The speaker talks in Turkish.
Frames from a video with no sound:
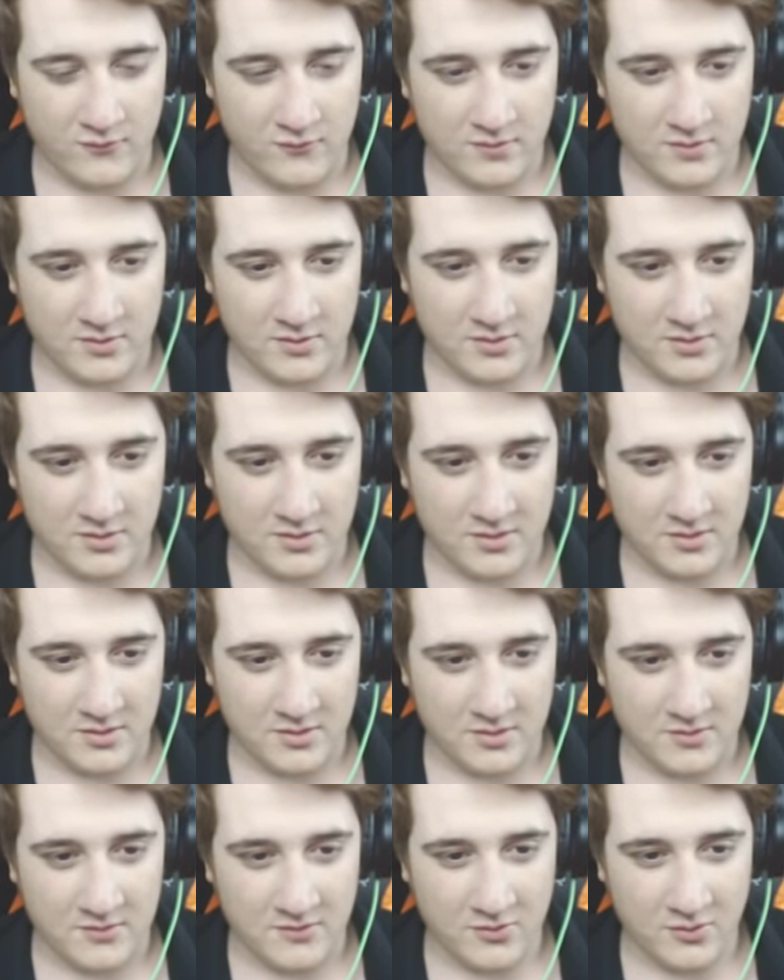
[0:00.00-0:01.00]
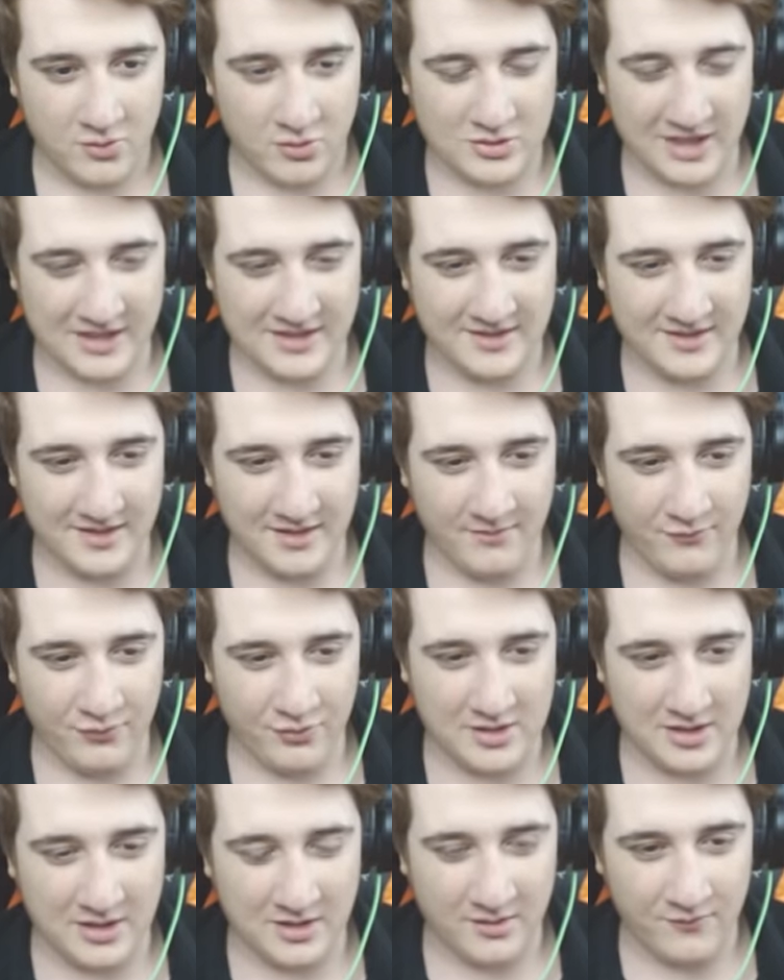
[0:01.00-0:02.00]
Zil çalıyor. Ozan yanında Allah mı?
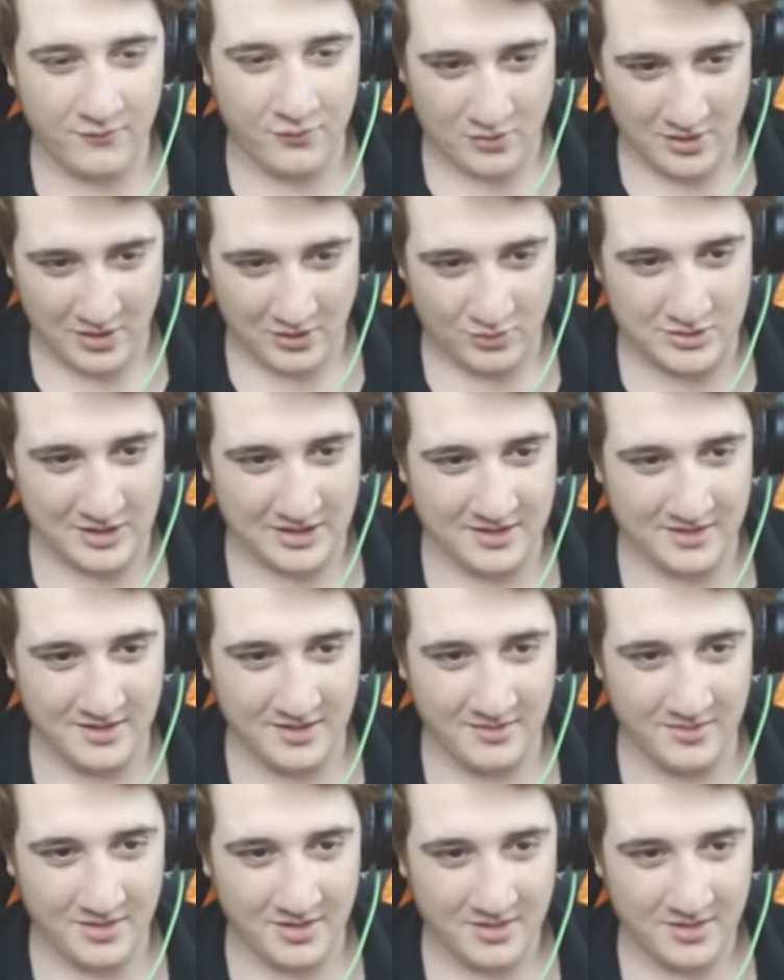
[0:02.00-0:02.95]
Evet. Furkan Ozan yanında